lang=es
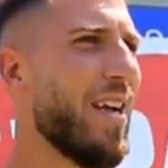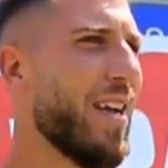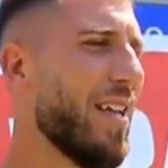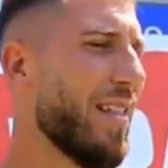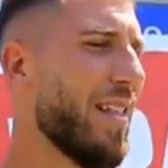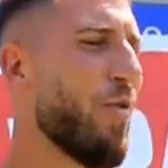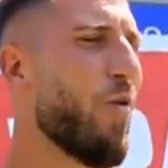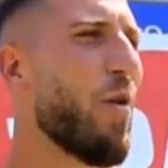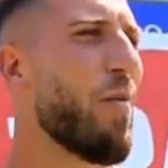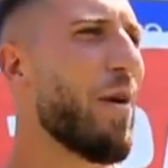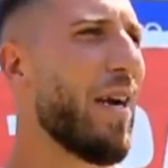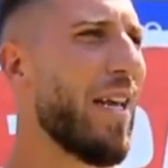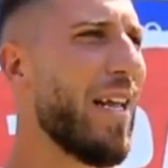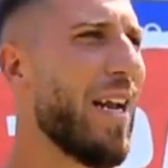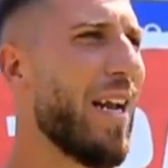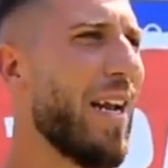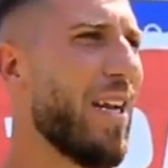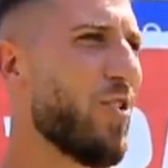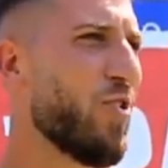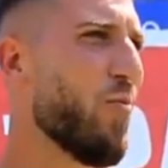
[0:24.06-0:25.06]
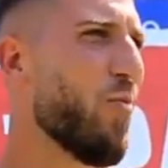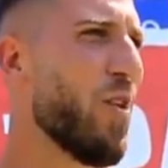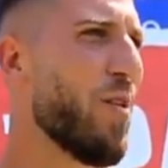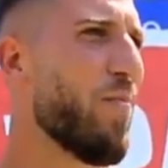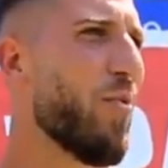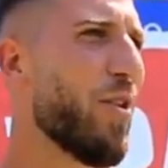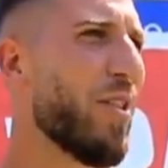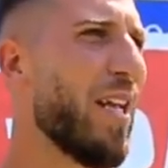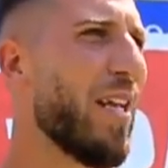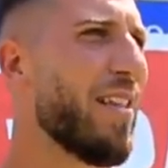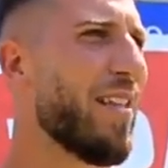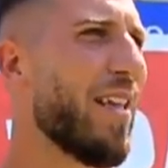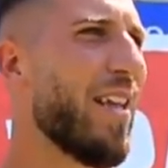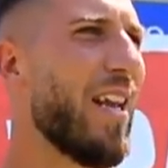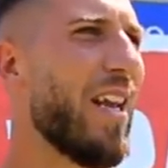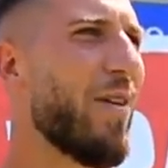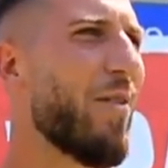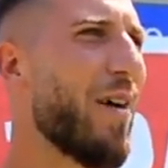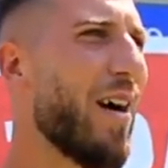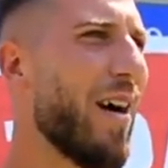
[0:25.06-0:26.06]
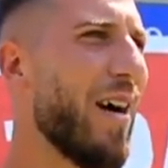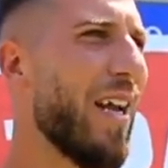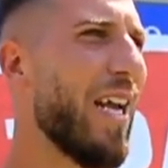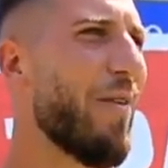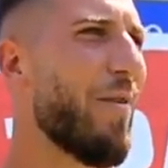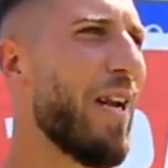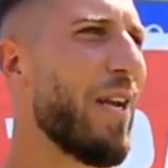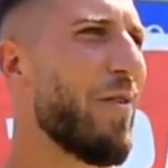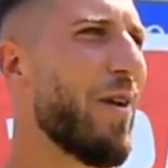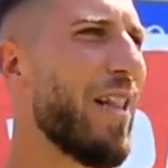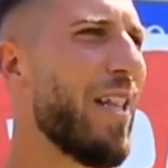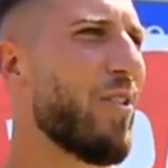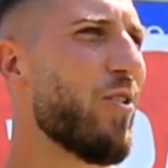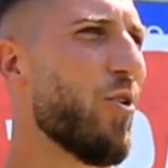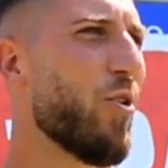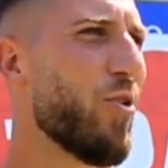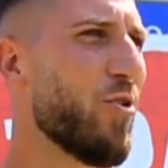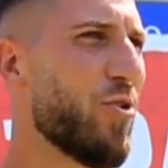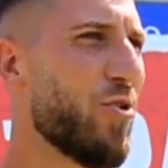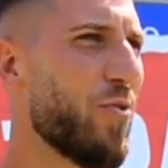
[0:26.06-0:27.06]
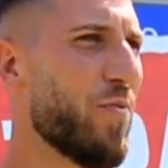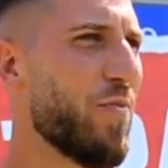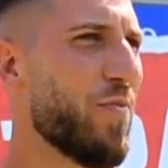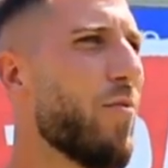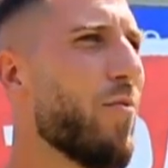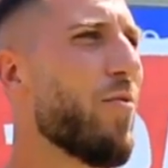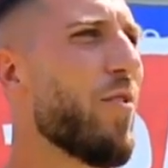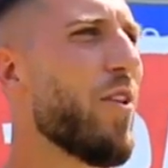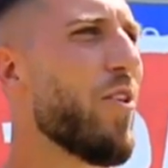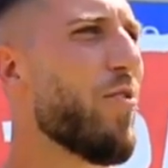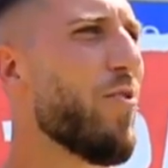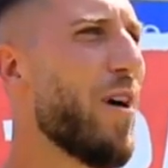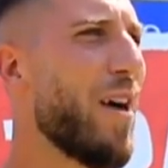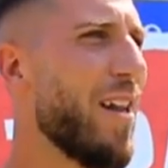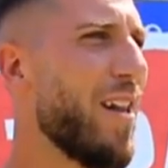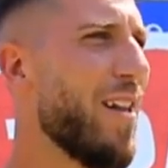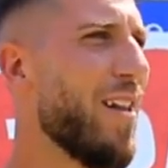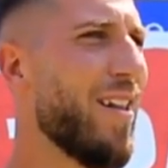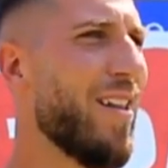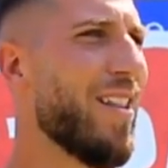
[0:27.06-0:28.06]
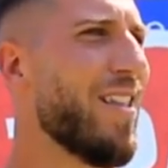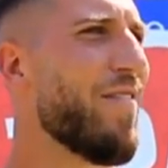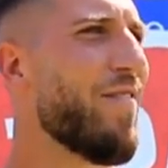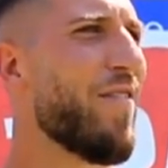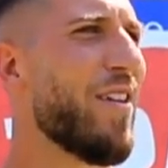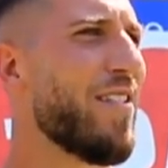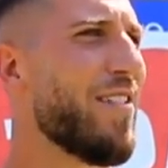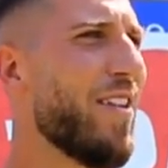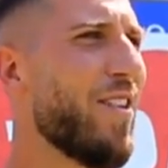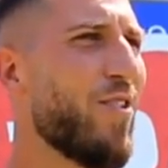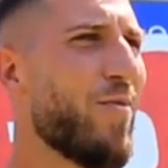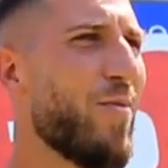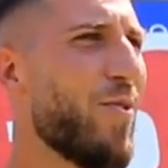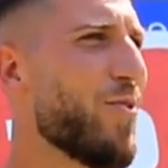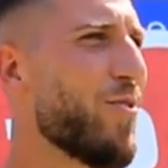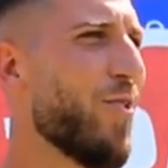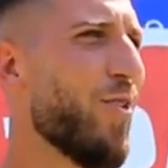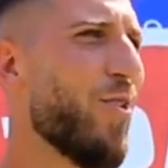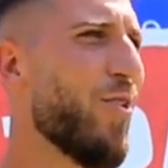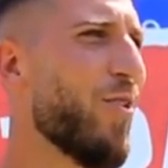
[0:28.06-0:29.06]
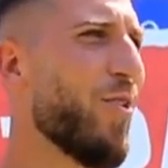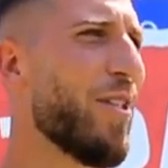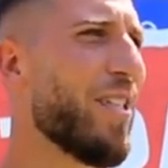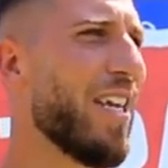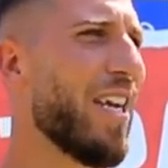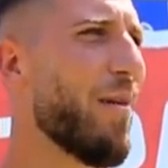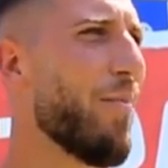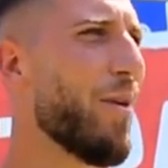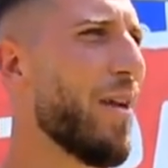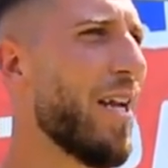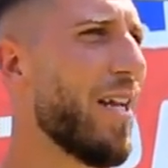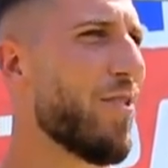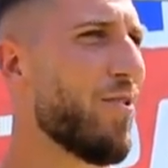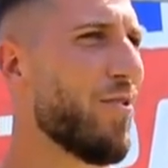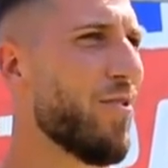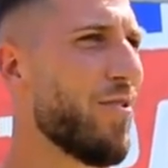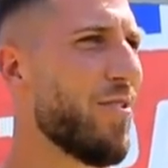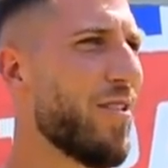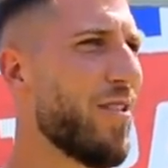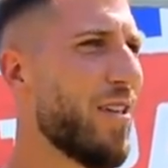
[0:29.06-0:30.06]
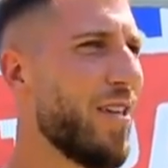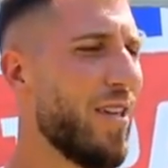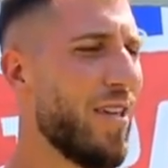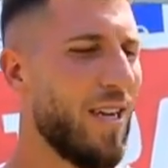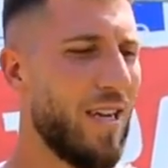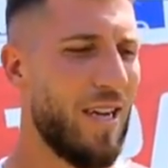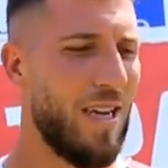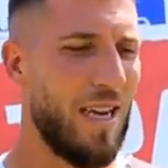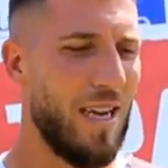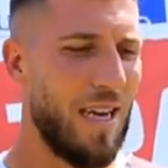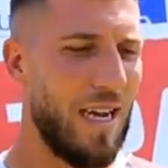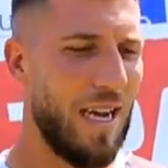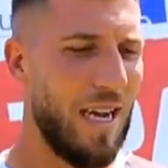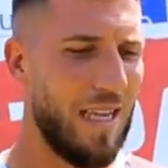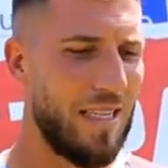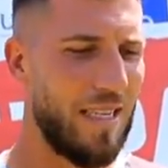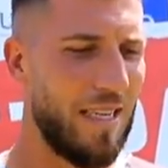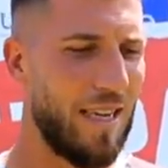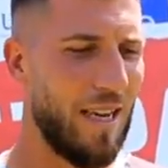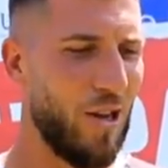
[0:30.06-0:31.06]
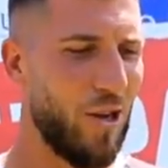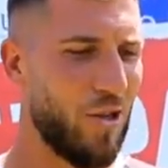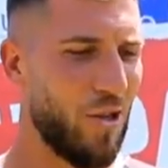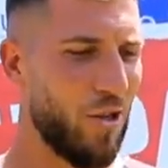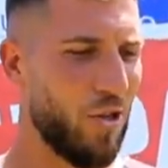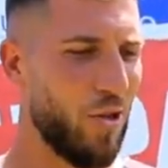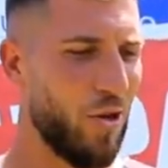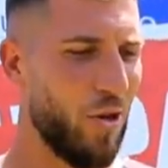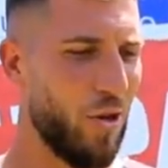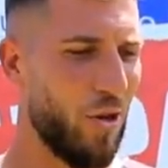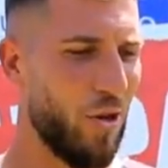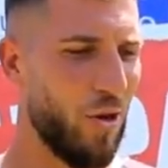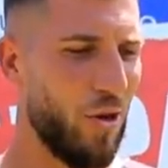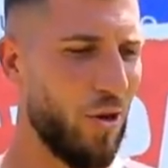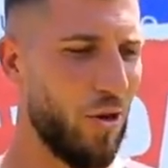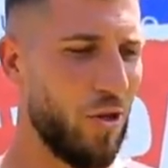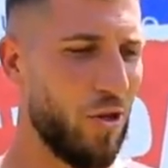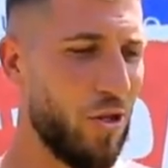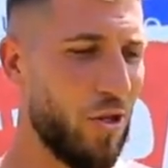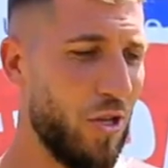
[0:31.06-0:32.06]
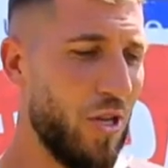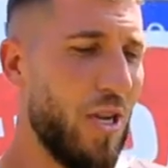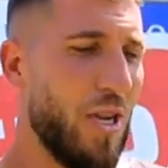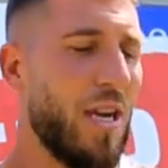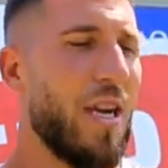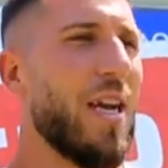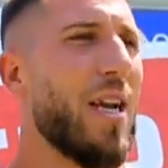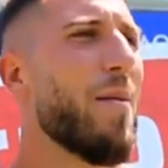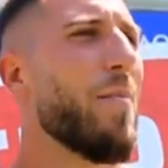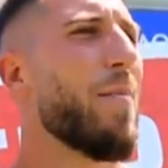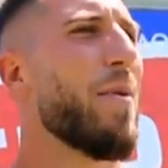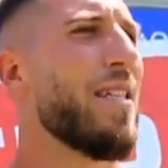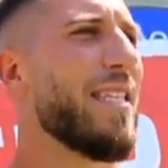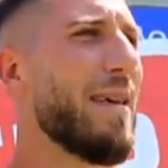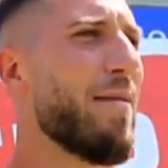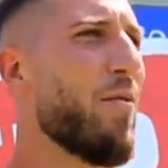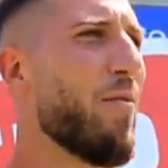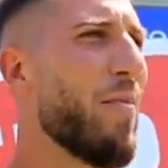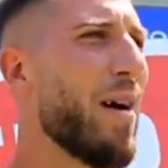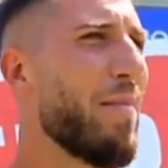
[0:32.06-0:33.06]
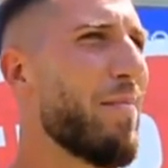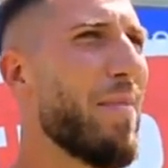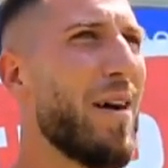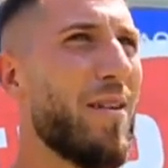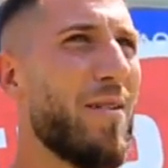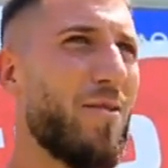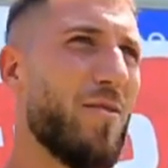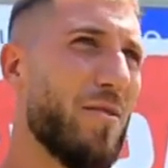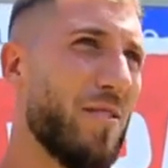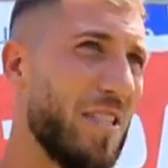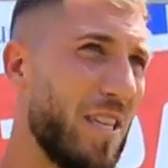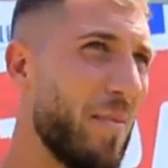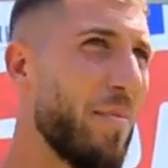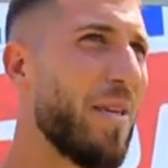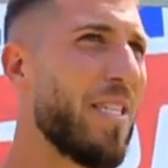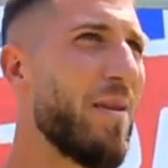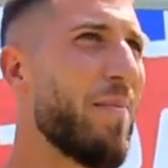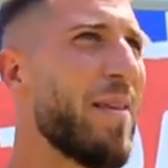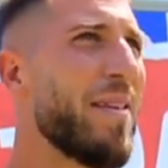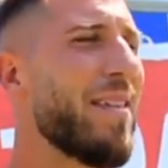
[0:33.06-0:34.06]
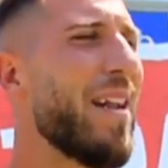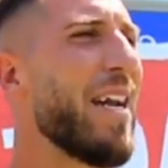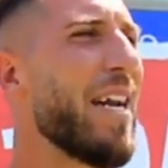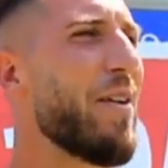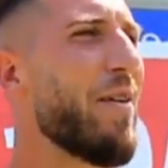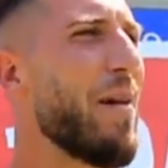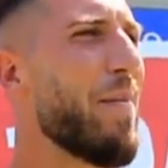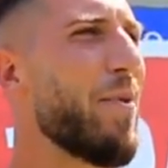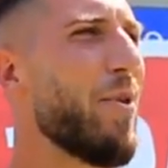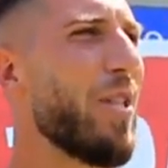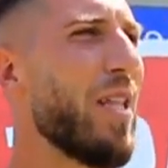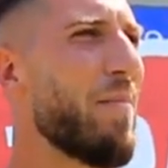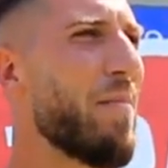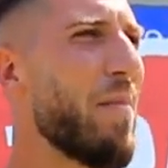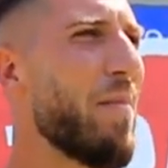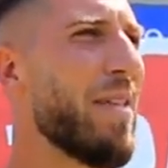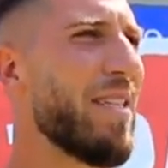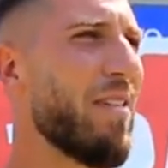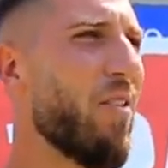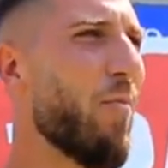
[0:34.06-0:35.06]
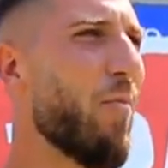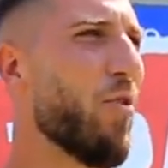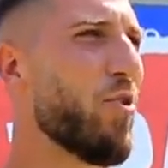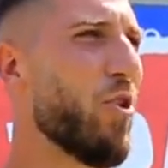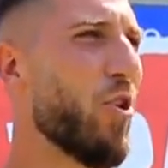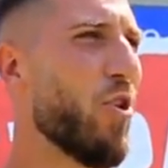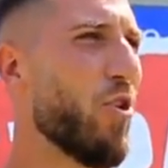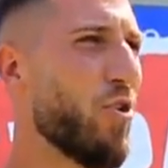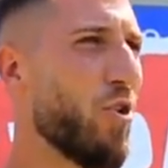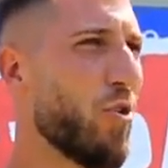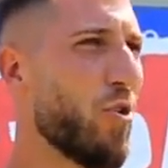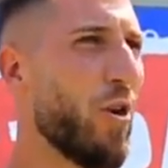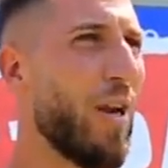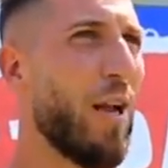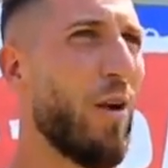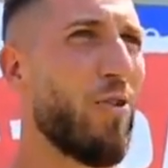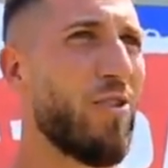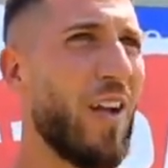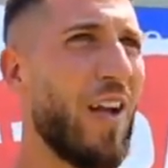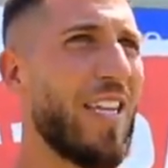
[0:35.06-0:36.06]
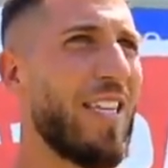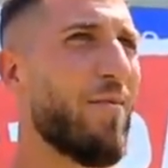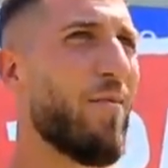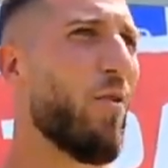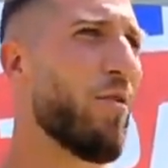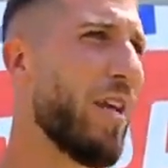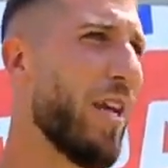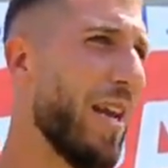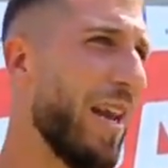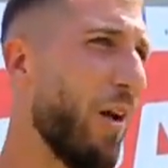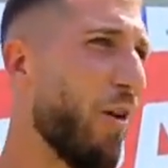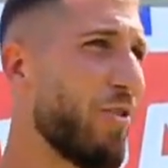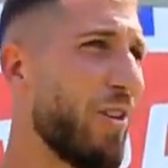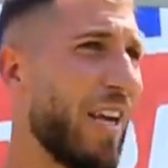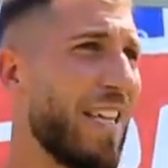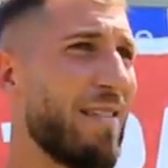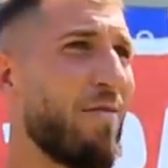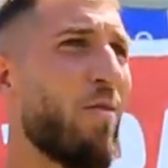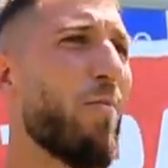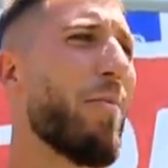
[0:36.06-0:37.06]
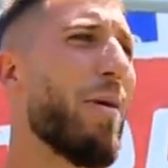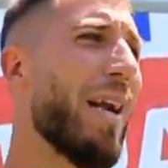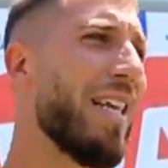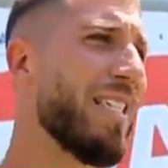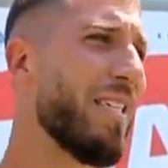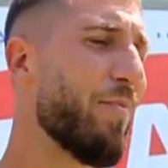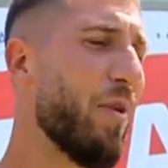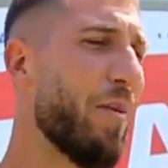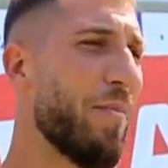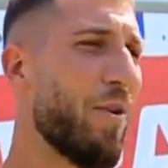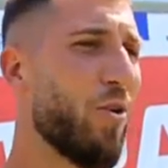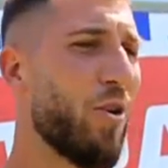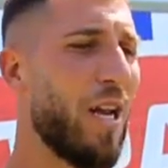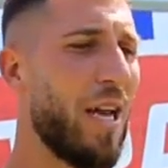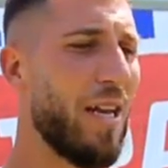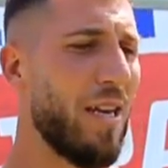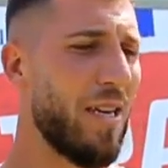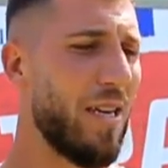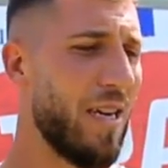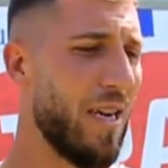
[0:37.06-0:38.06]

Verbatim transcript: igual manera, eso es muy importante y eleva el nivel de todos. Un rival difícil como todos los de este campeonato, Así que nosotros pensamos más, siempre se piensa en el rival, pero también pensamos mucho en nosotros, las cosas que hacemos bien, las cosas que hacemos mal y se pueden mejorar.